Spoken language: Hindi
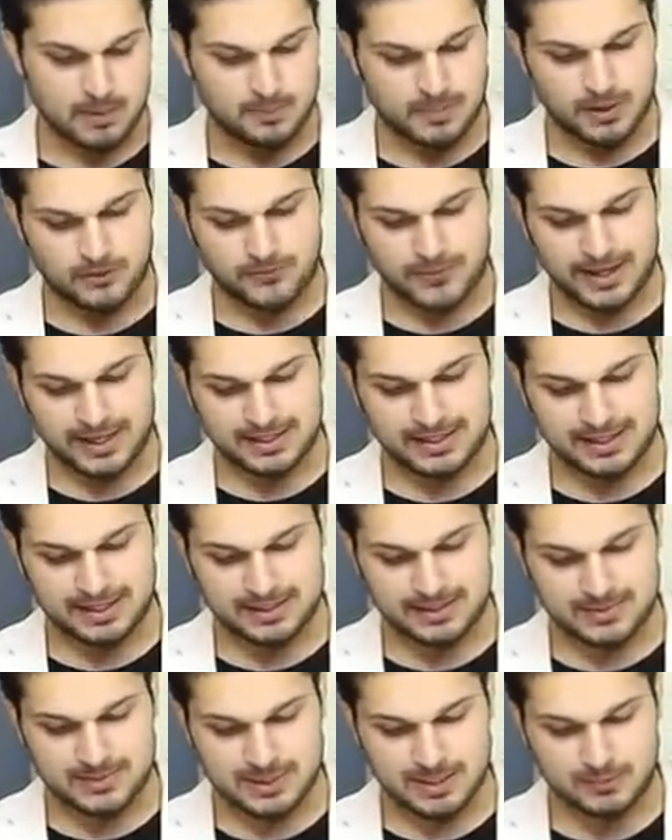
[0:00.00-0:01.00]
परफेक्ट
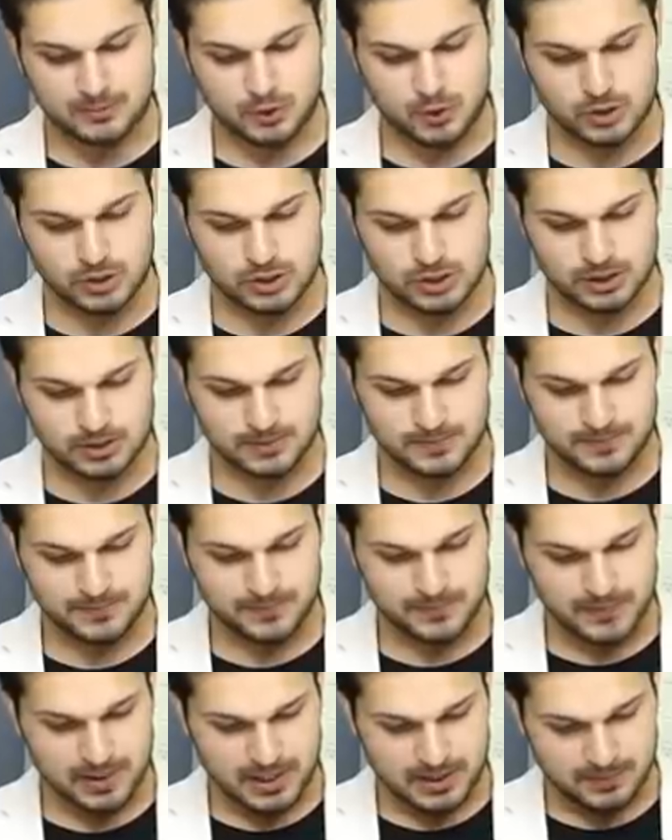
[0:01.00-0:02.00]
एकदम सब कुछ
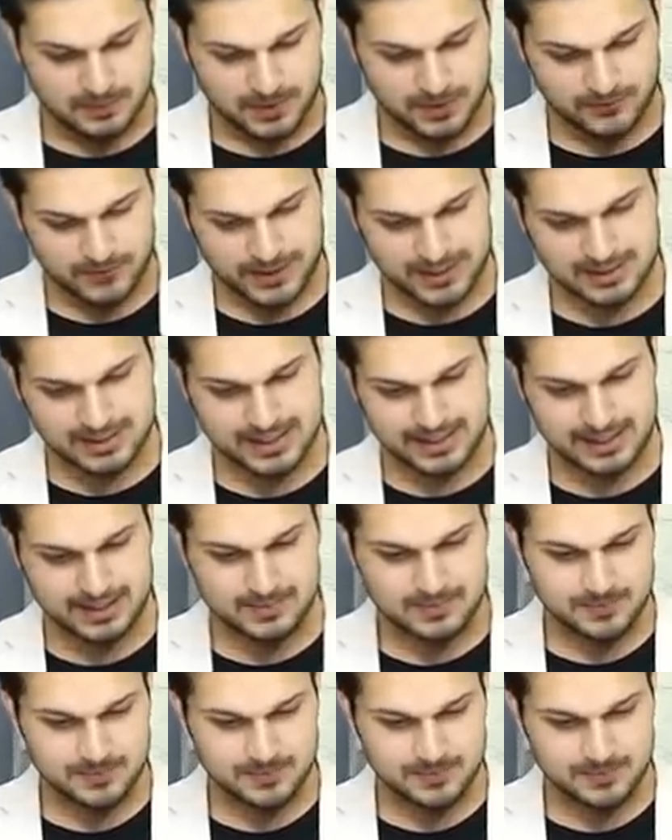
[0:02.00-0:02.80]
परफेक्ट है